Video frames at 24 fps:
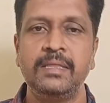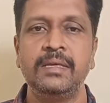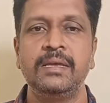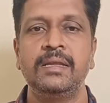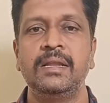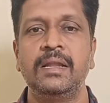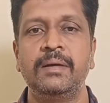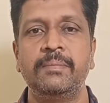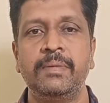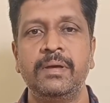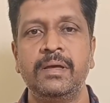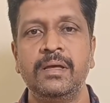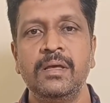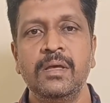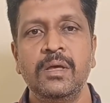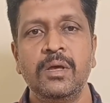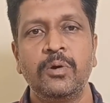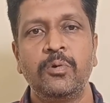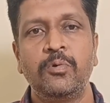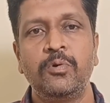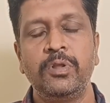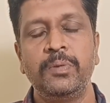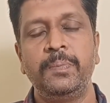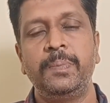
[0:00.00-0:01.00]
அது இல்லாமல்
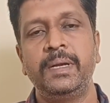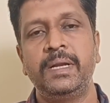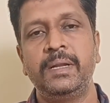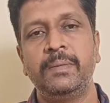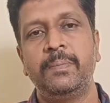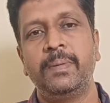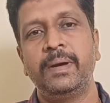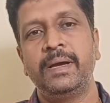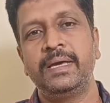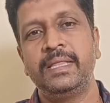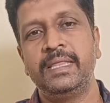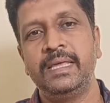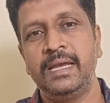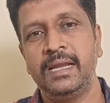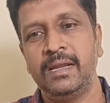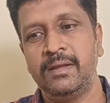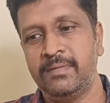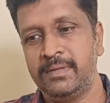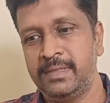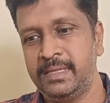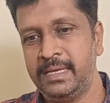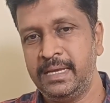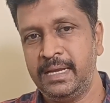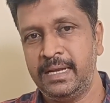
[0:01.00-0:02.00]
குறிப்பிட்ட
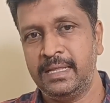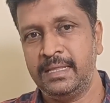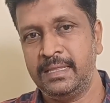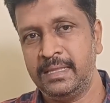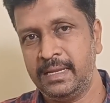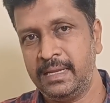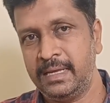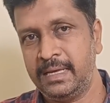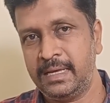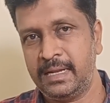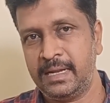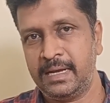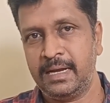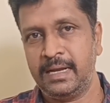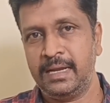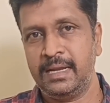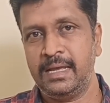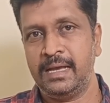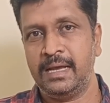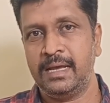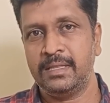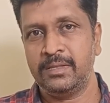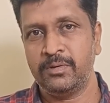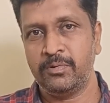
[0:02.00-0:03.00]
பகுதிகளை வந்து இழந்து நிற்கிறாங்க
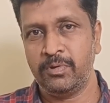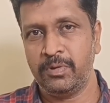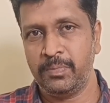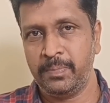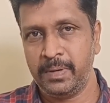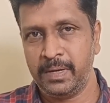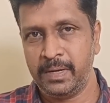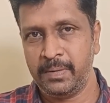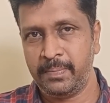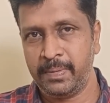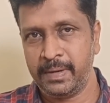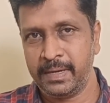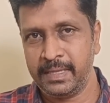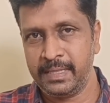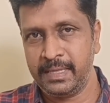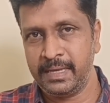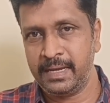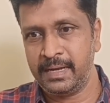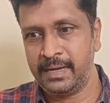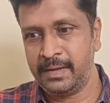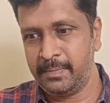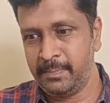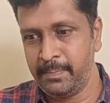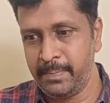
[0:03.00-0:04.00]
இல்லையா அந்த குறிப்பிட்ட
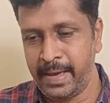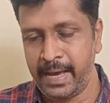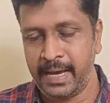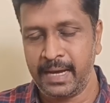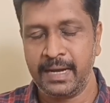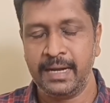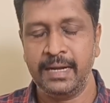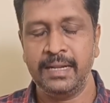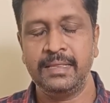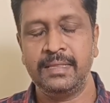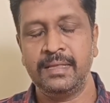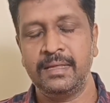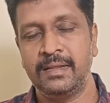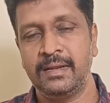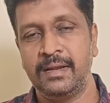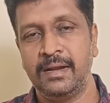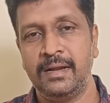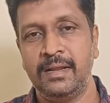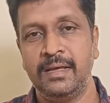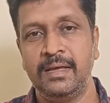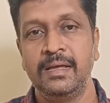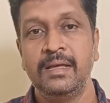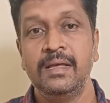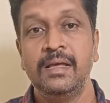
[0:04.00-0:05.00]
பகுதிகளை பேக்
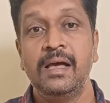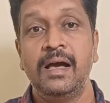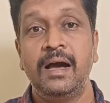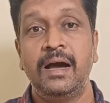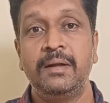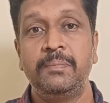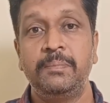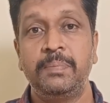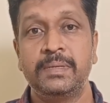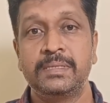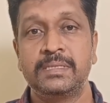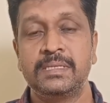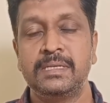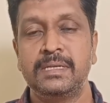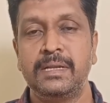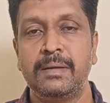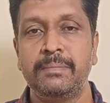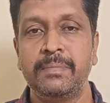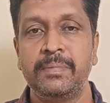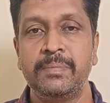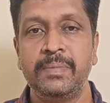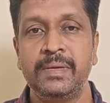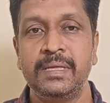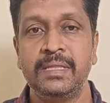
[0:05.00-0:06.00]
எடுத்ததுனால அட் ப்ரெசன்ட்
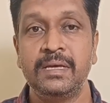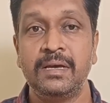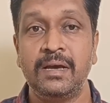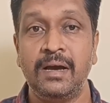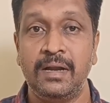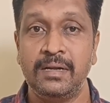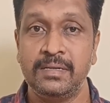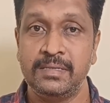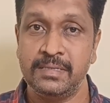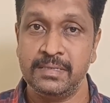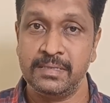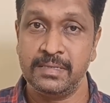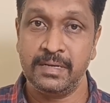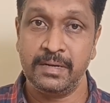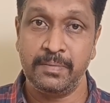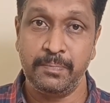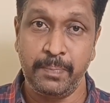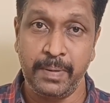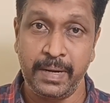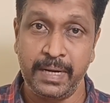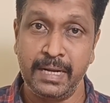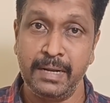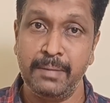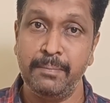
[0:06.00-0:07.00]
நம்ம மீது
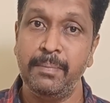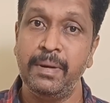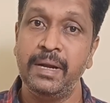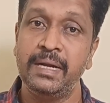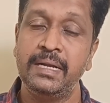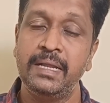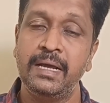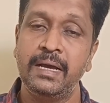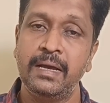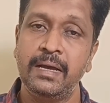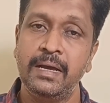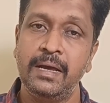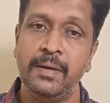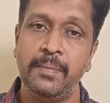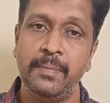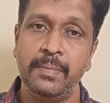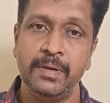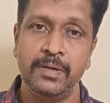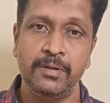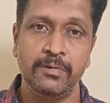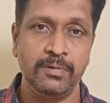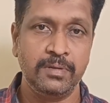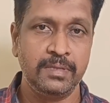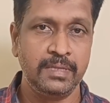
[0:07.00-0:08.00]
கான்சன்ட்ரேட் பண்ண மாட்டாங்க
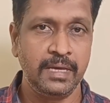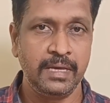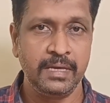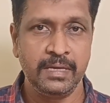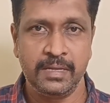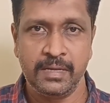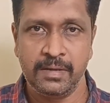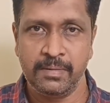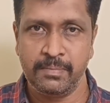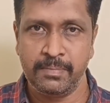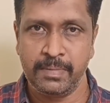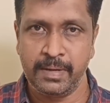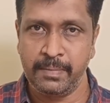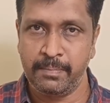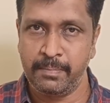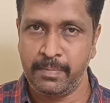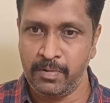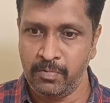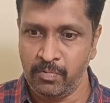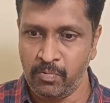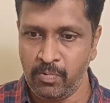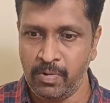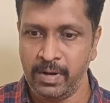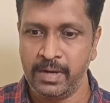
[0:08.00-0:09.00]
அப்படின்ற ஒரு தைரியம்
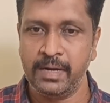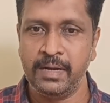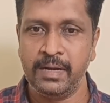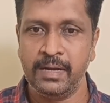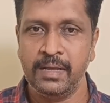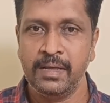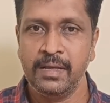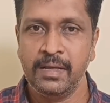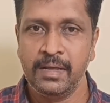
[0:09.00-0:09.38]
நம்பர் ஒன்